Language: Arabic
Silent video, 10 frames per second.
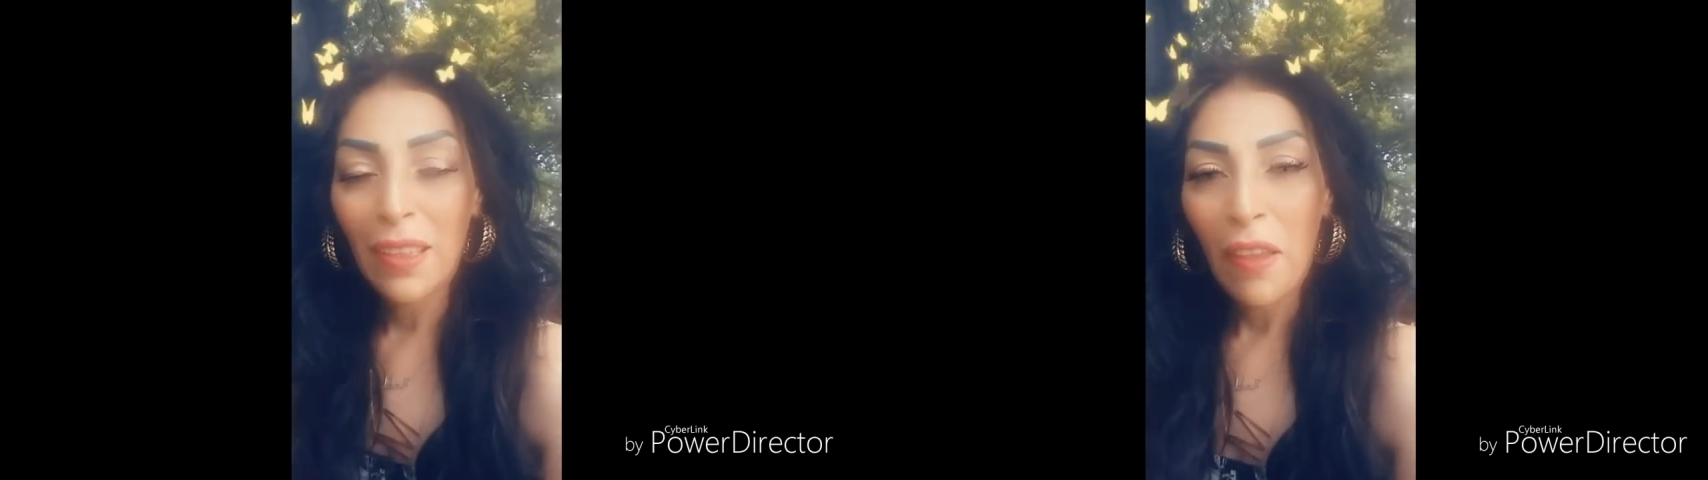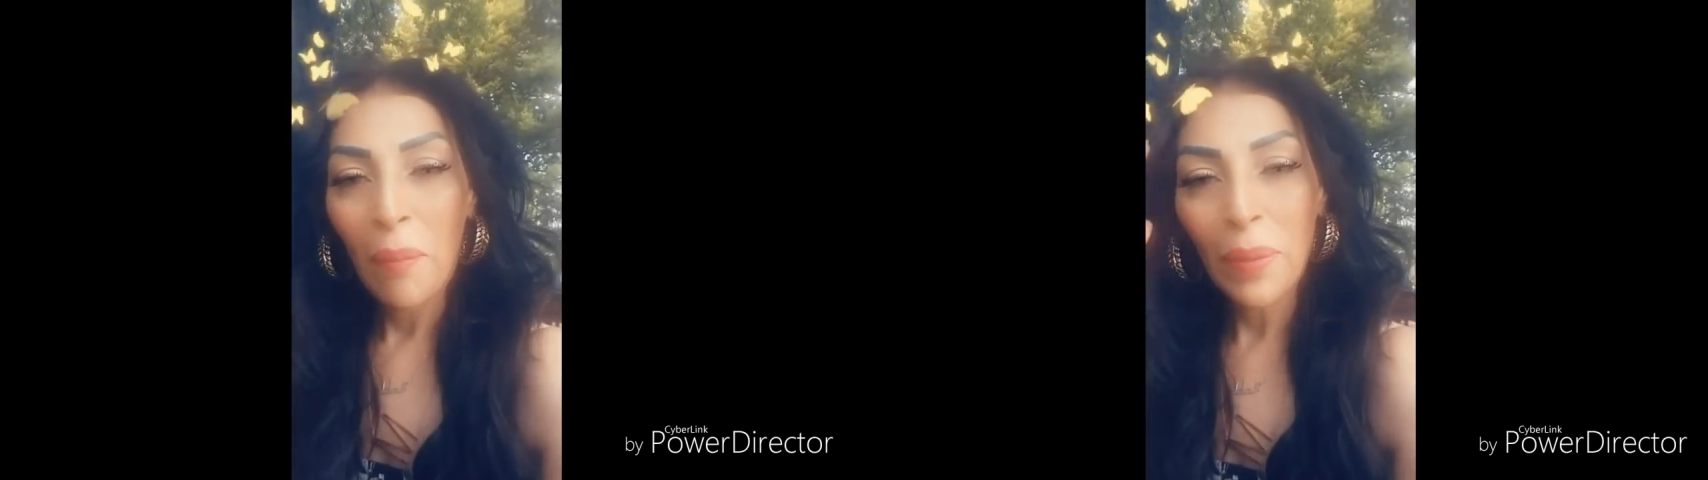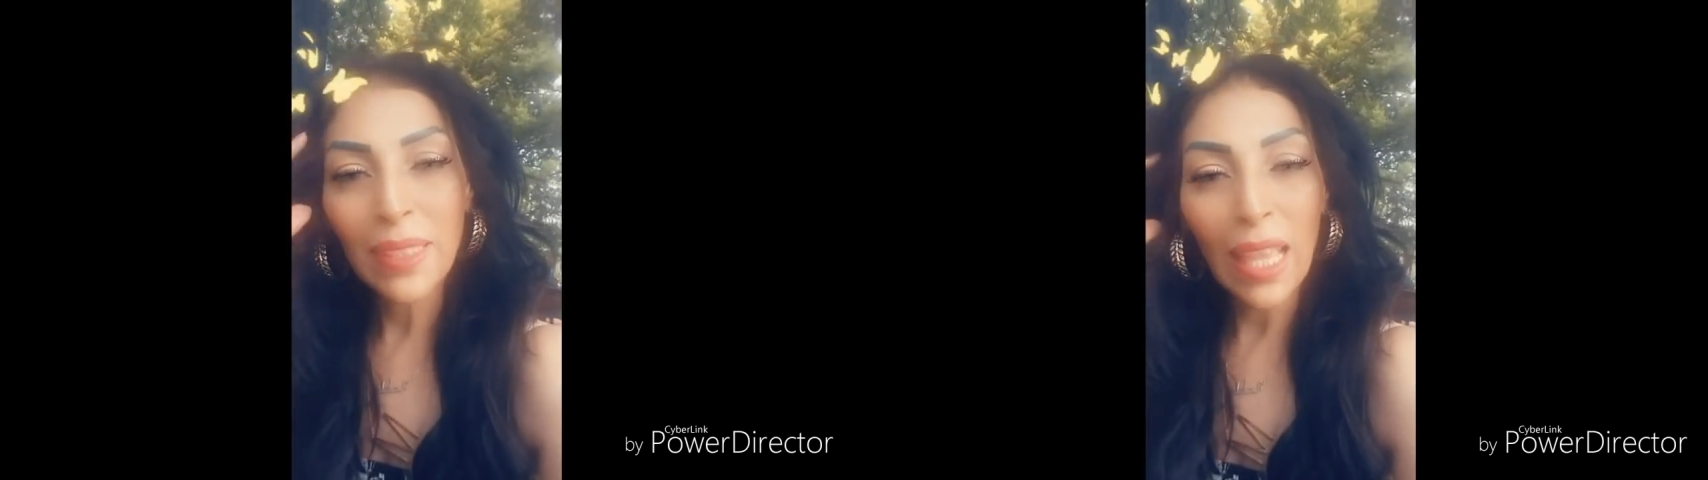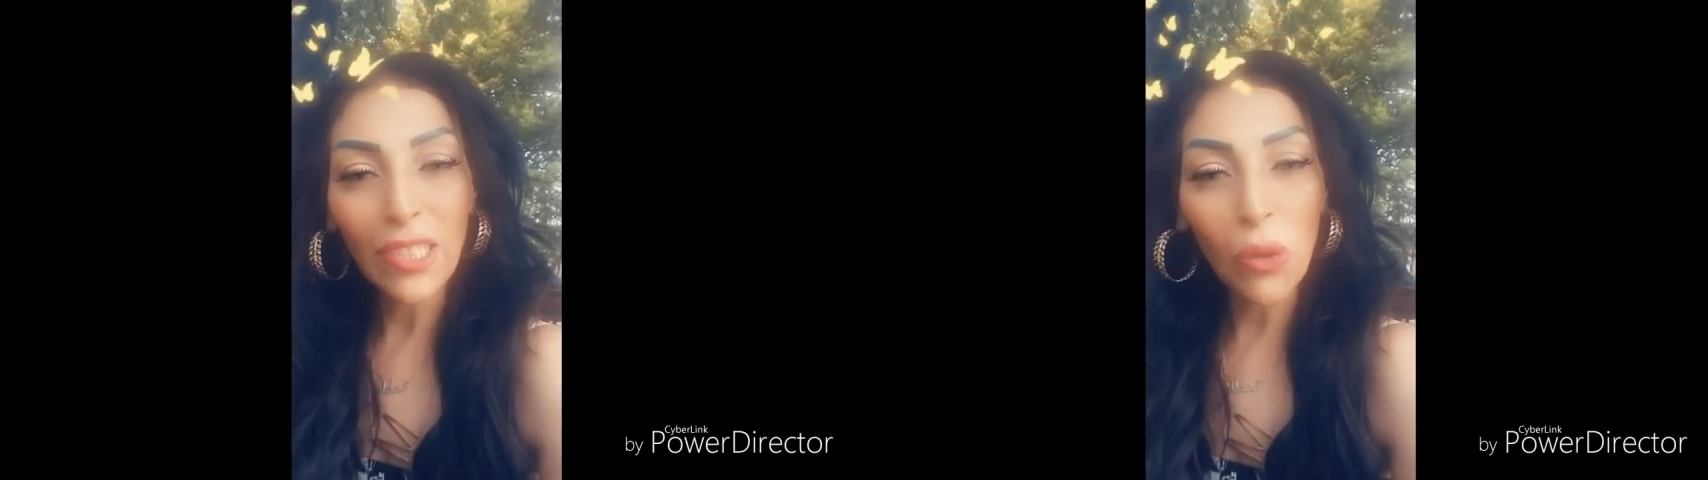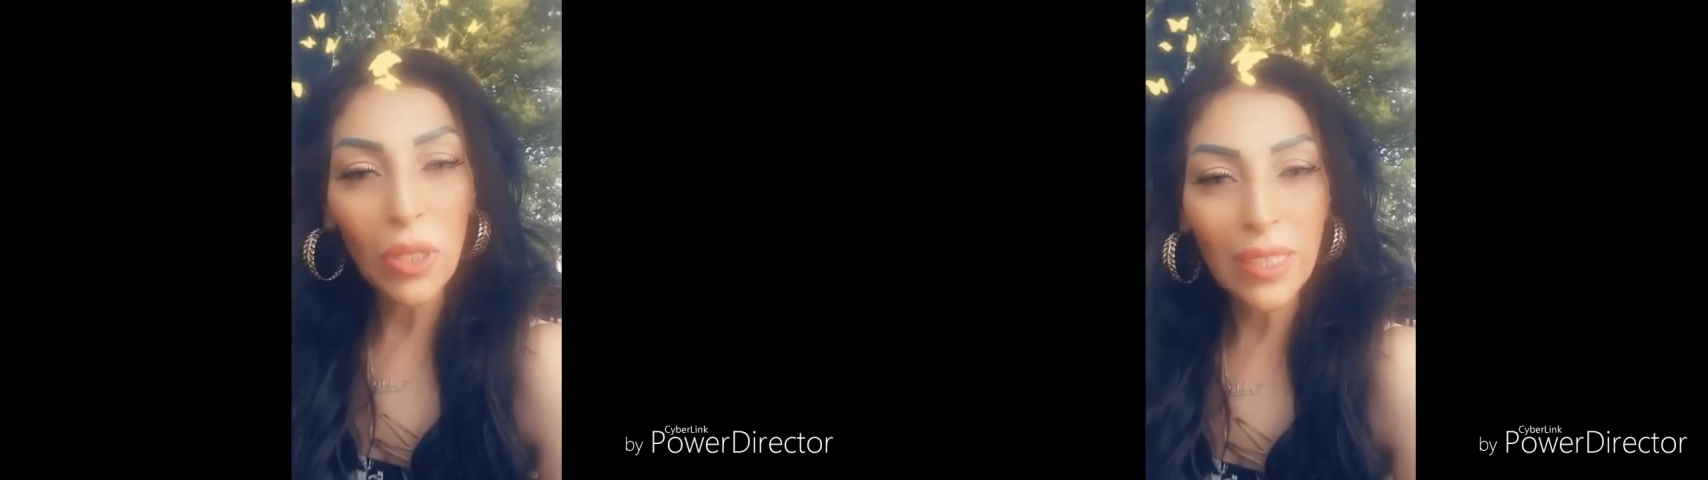بصح
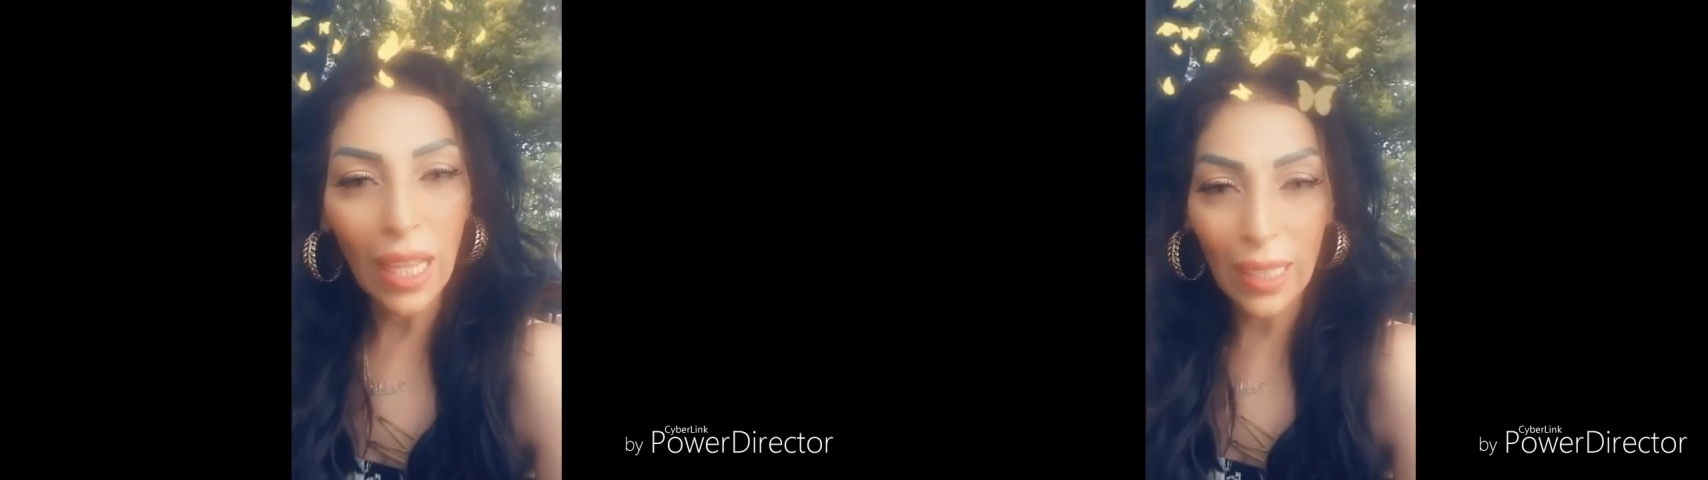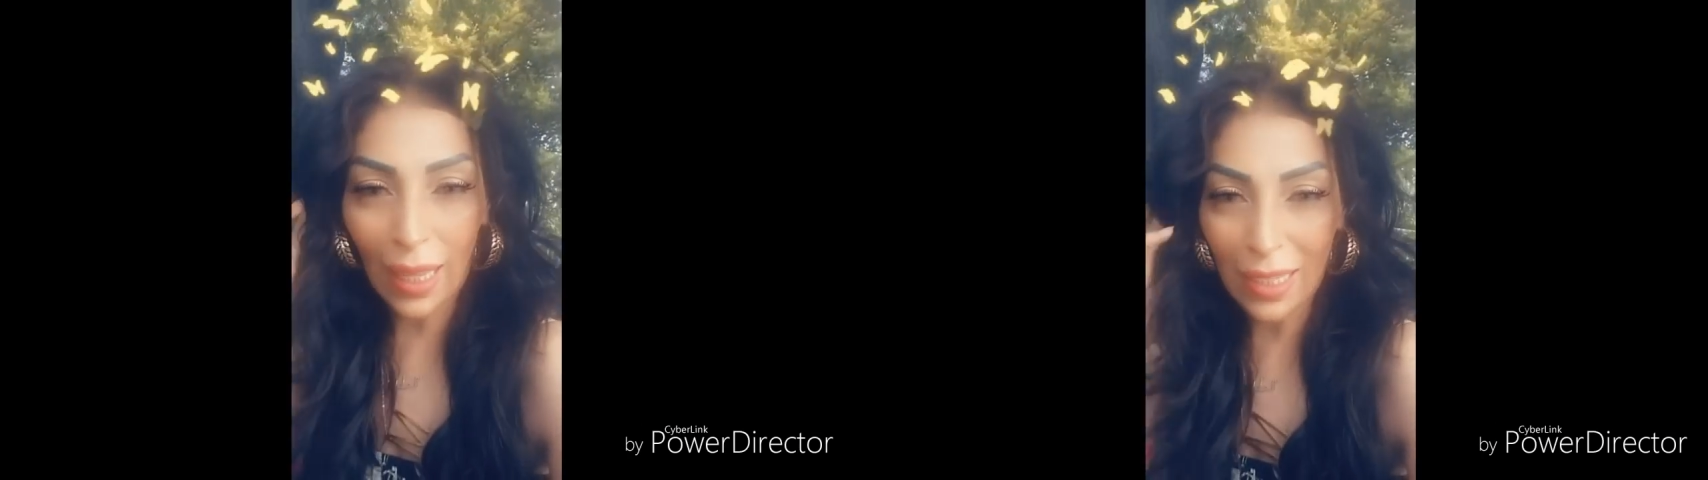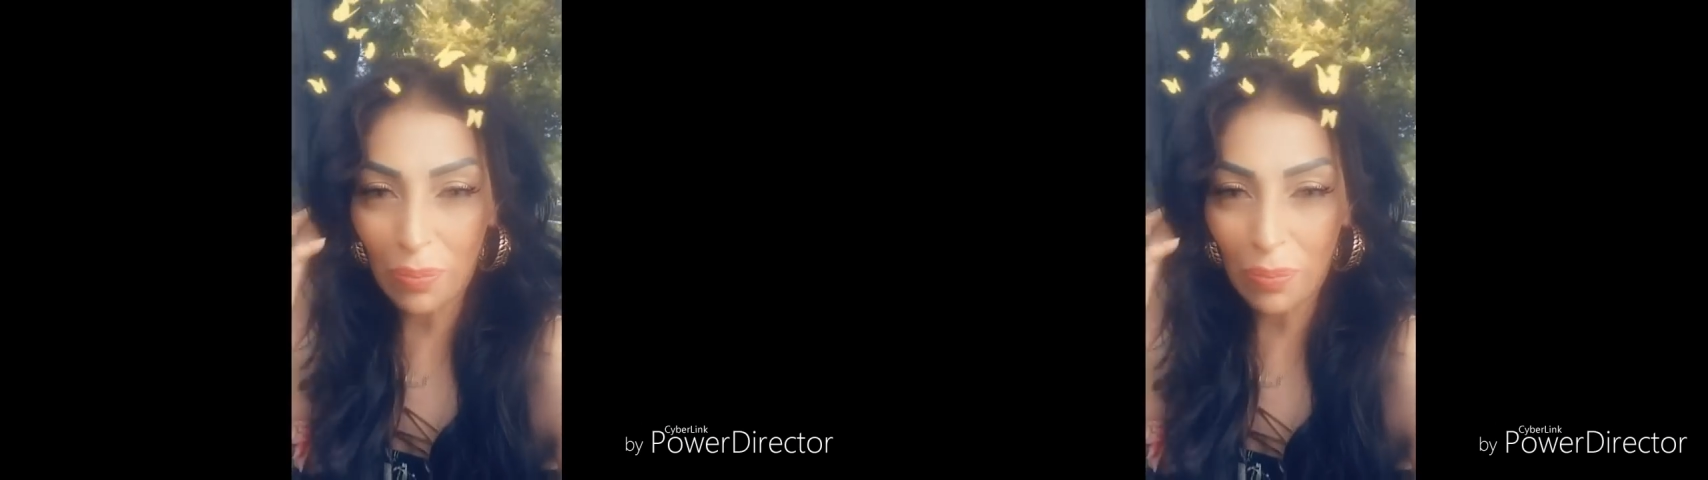جاوني التعليقات